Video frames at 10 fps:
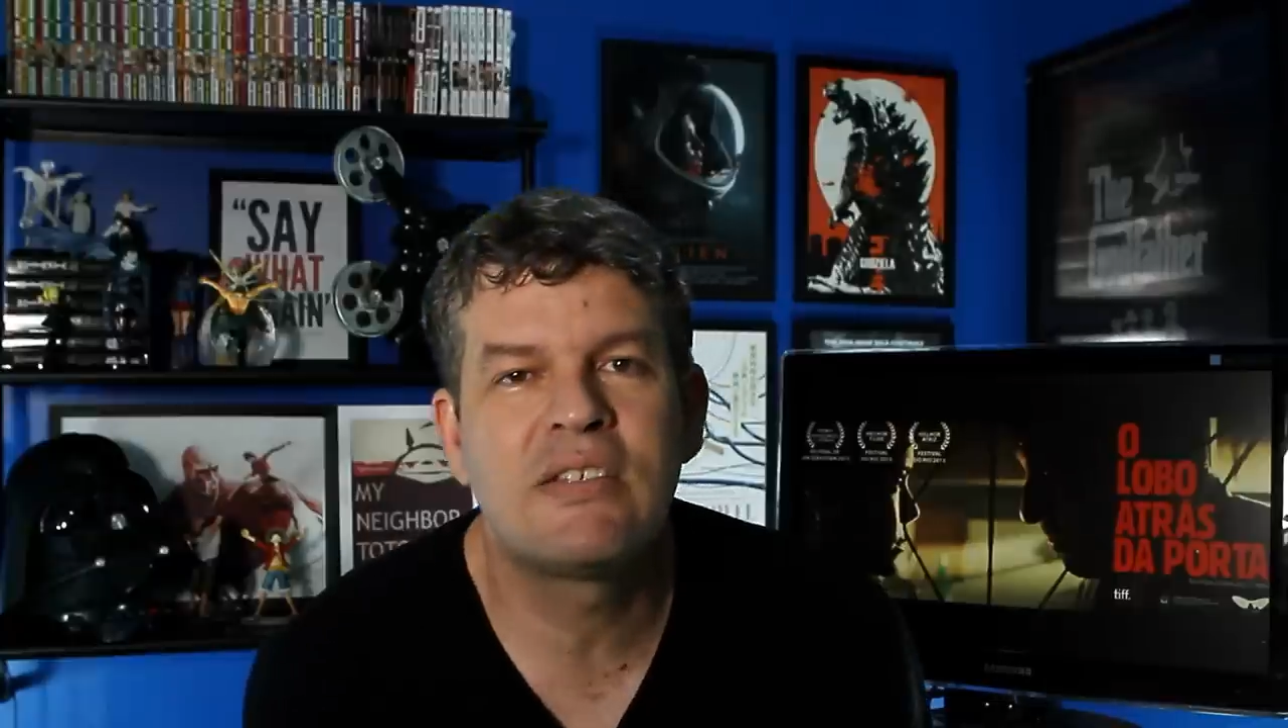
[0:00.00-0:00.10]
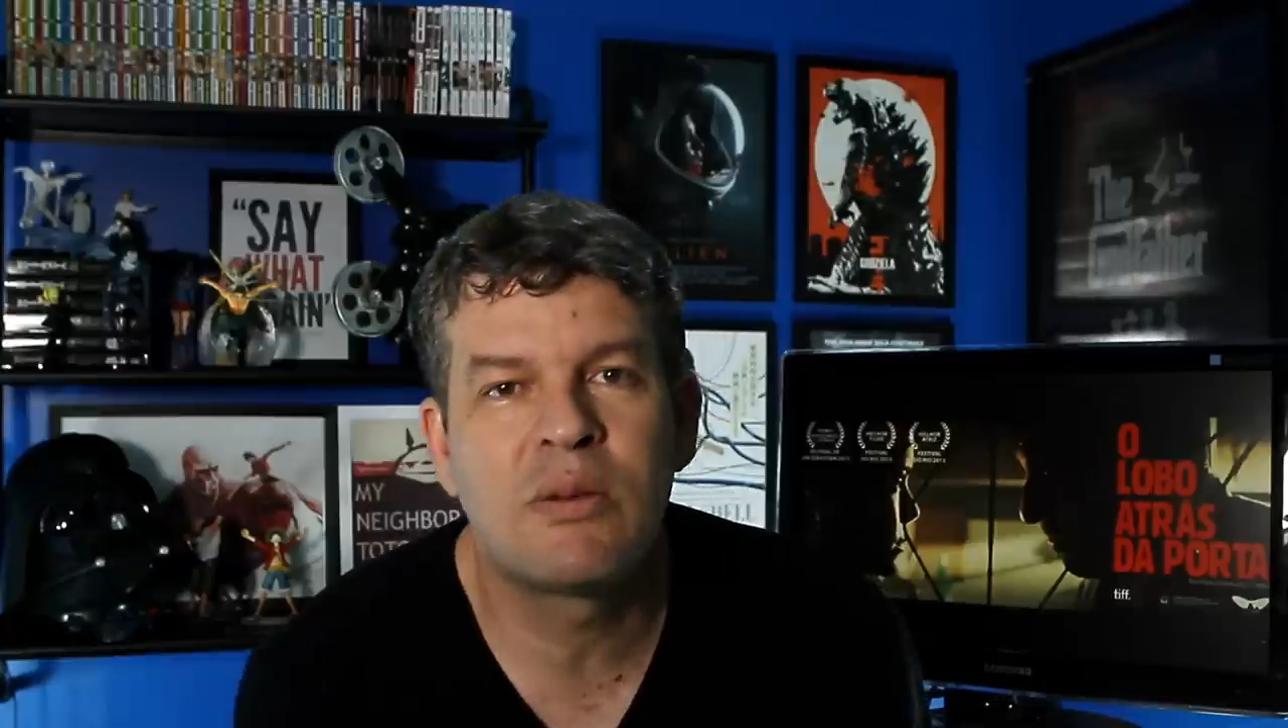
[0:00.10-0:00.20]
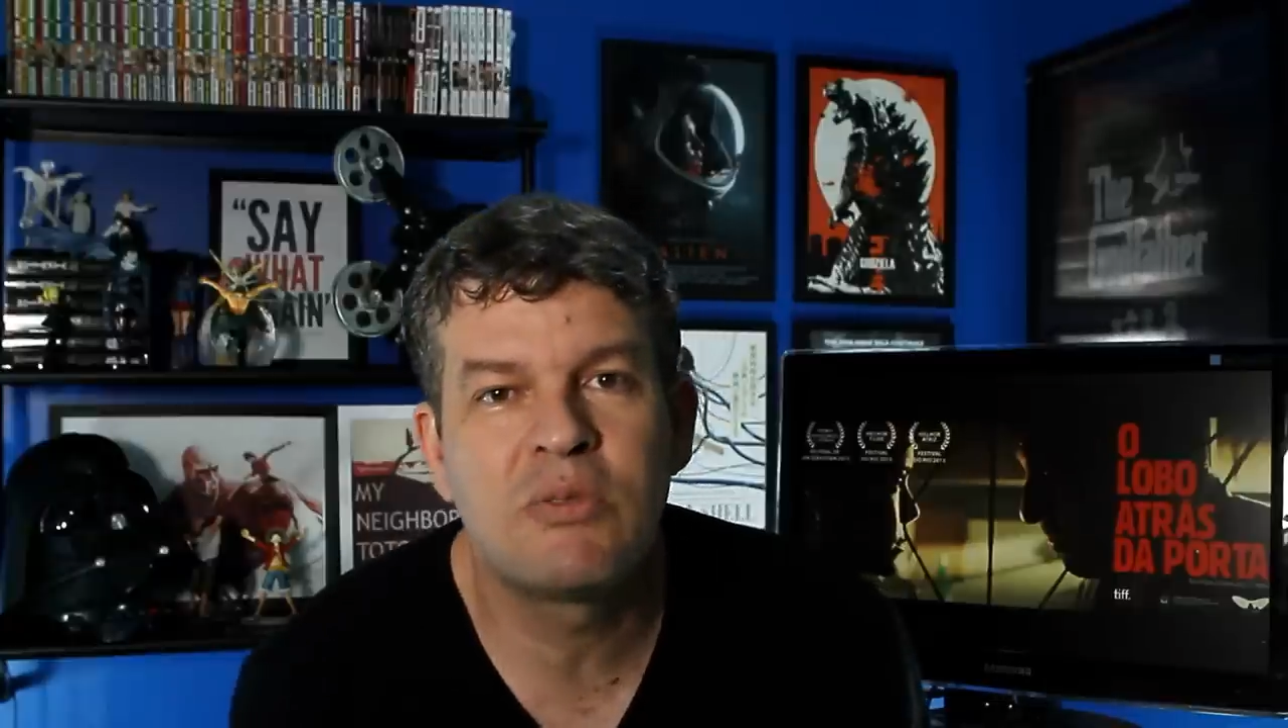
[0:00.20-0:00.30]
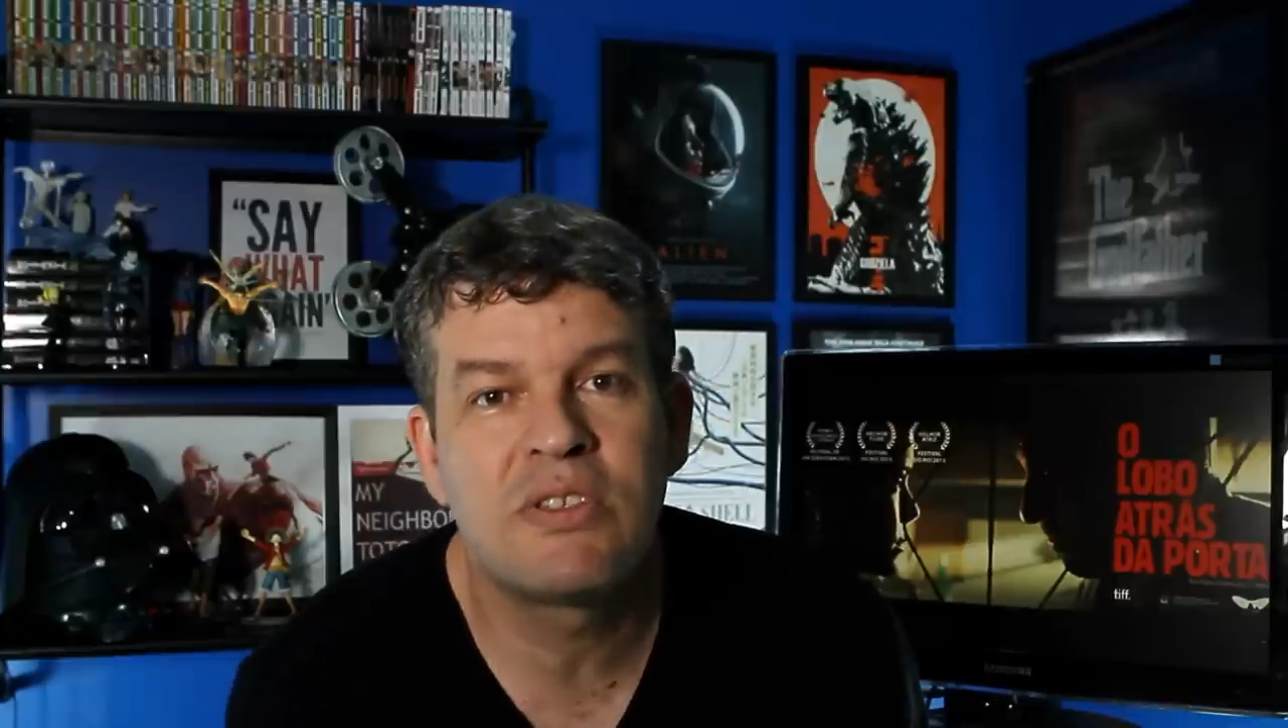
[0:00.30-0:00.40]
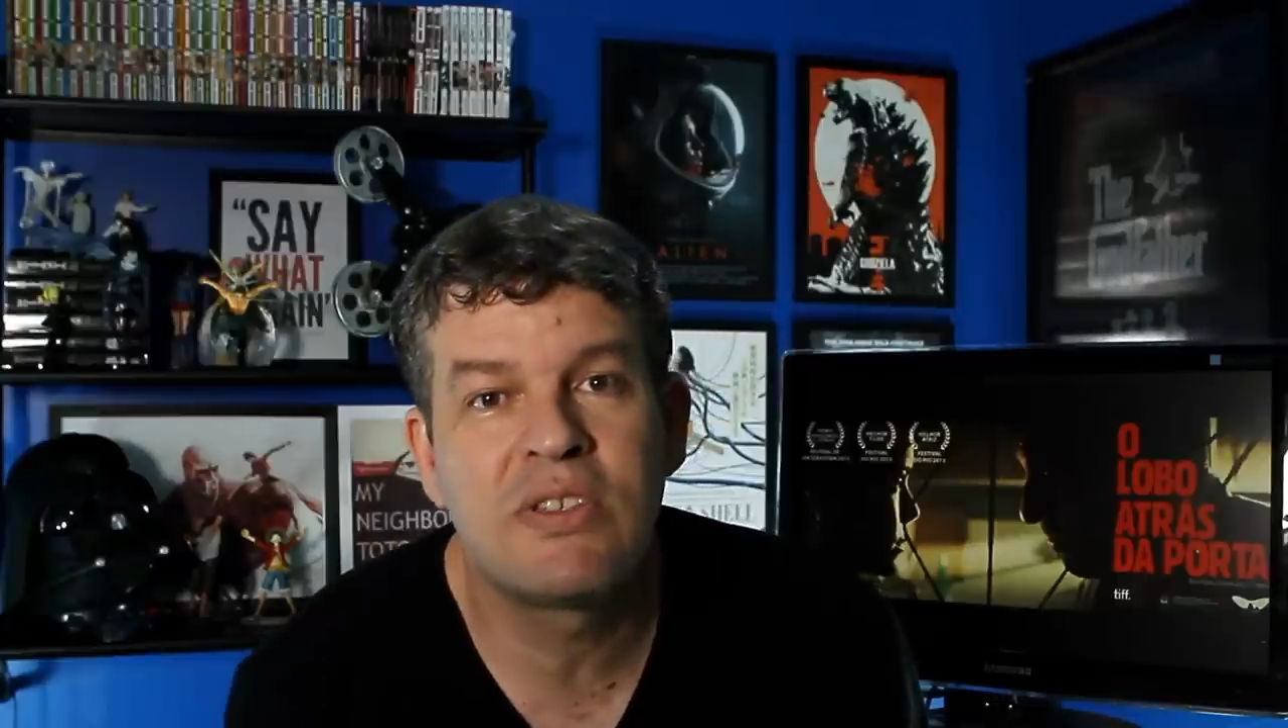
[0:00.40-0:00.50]

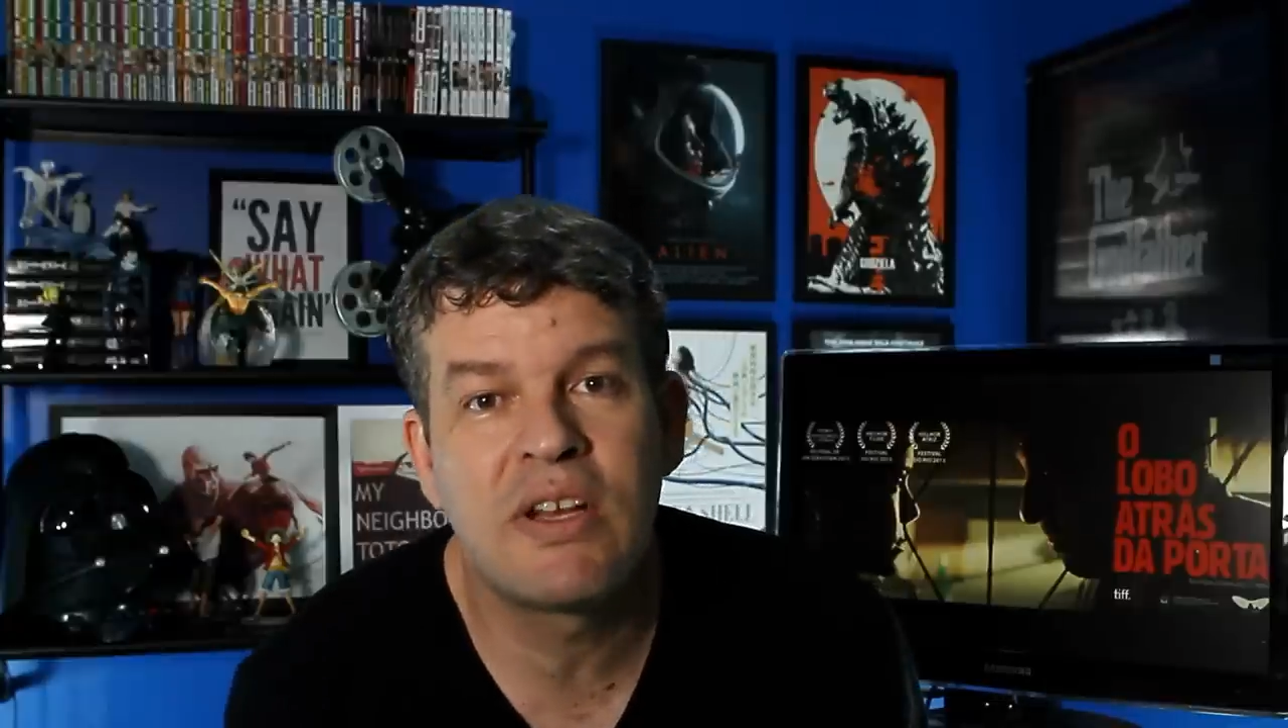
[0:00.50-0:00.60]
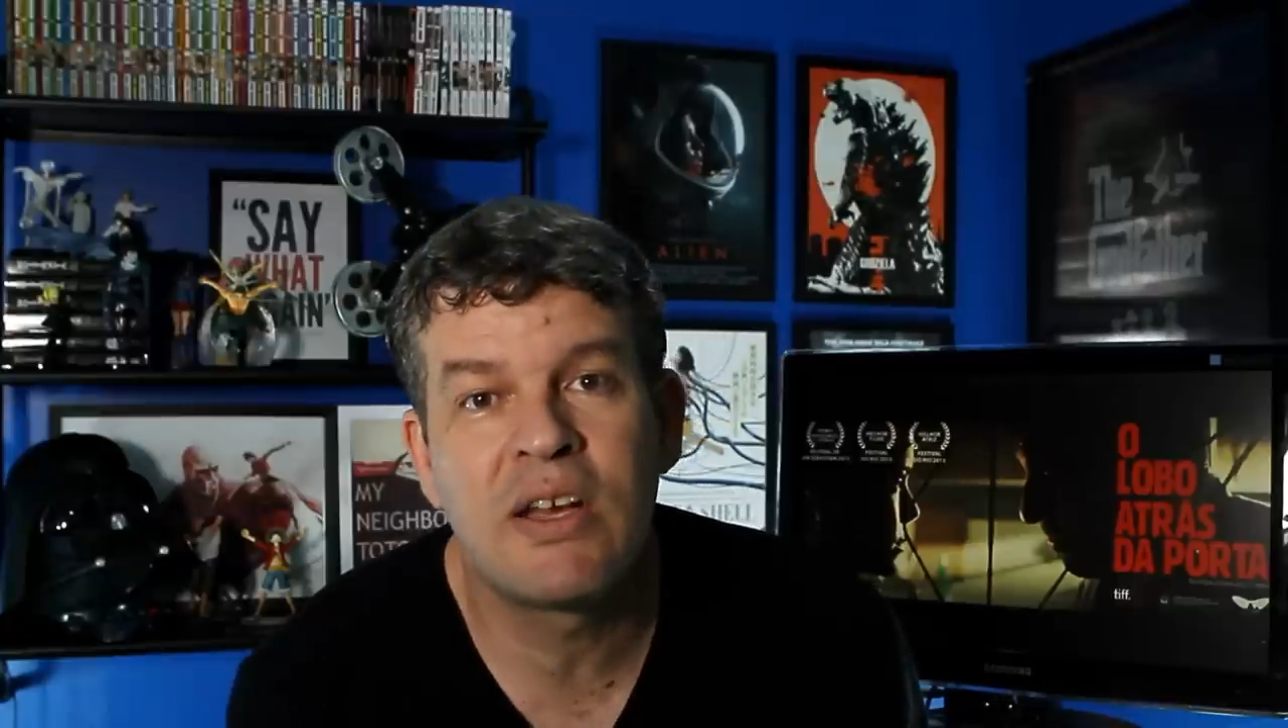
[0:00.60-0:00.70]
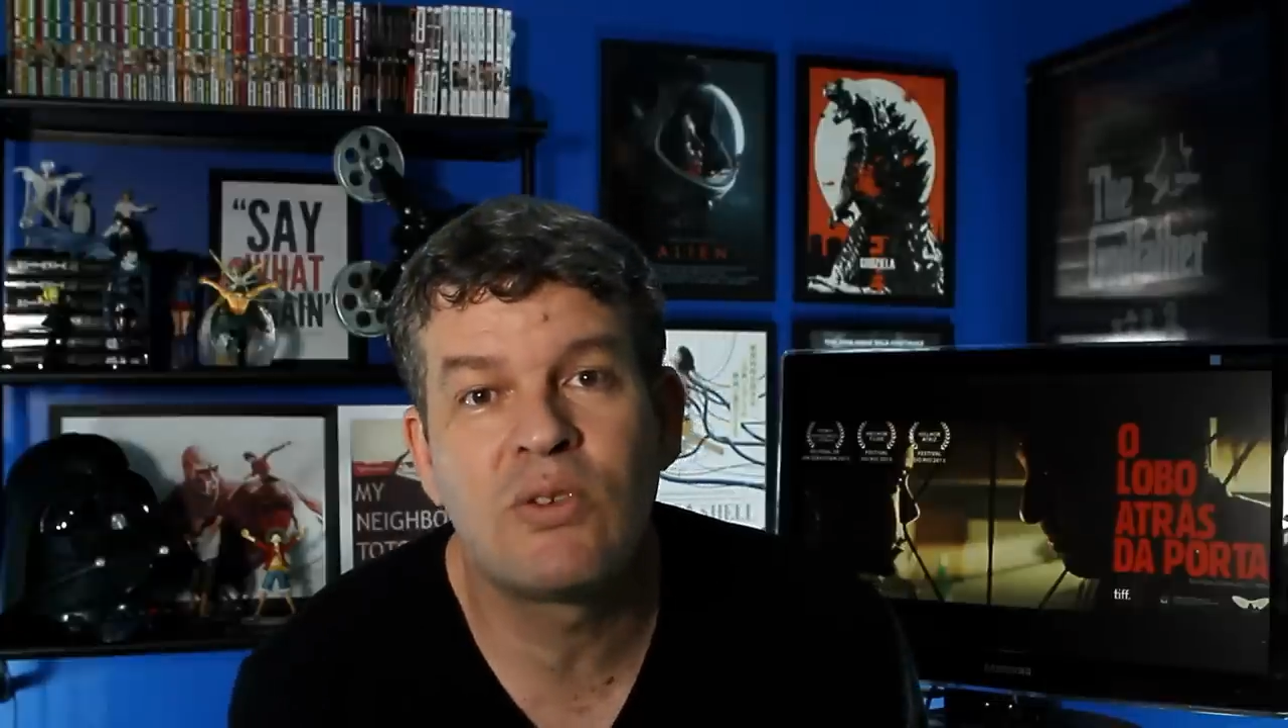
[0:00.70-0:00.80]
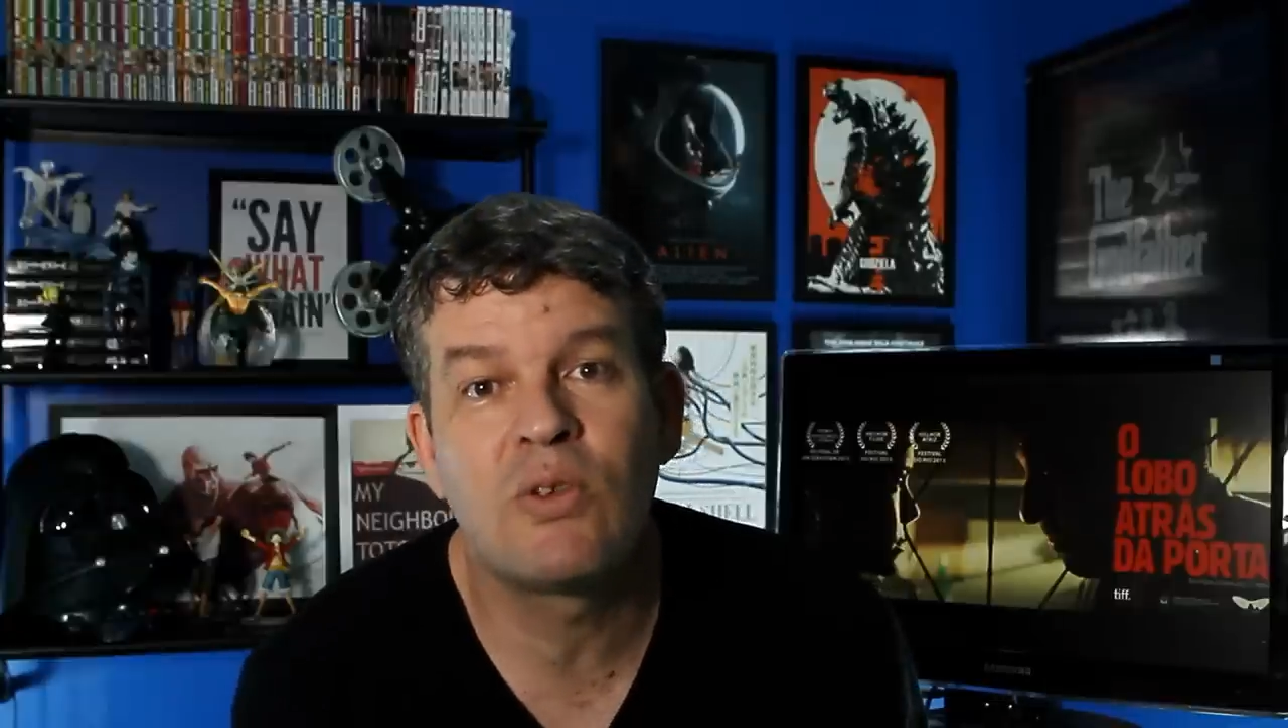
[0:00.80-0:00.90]
Estamos estreando